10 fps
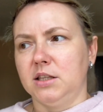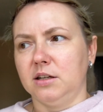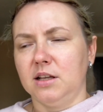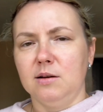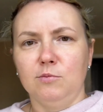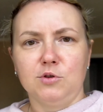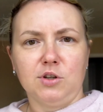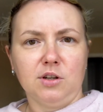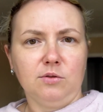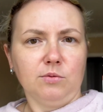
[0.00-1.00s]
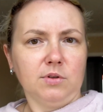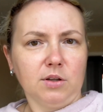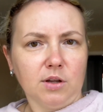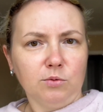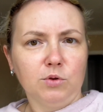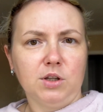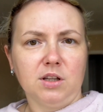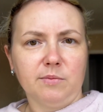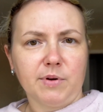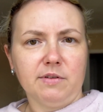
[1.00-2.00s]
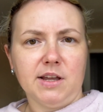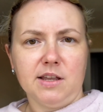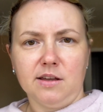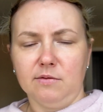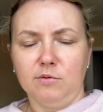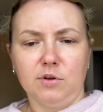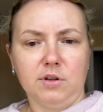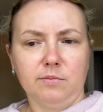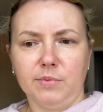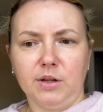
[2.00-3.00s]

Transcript: тогда, может, дадут какие-то направления, вот.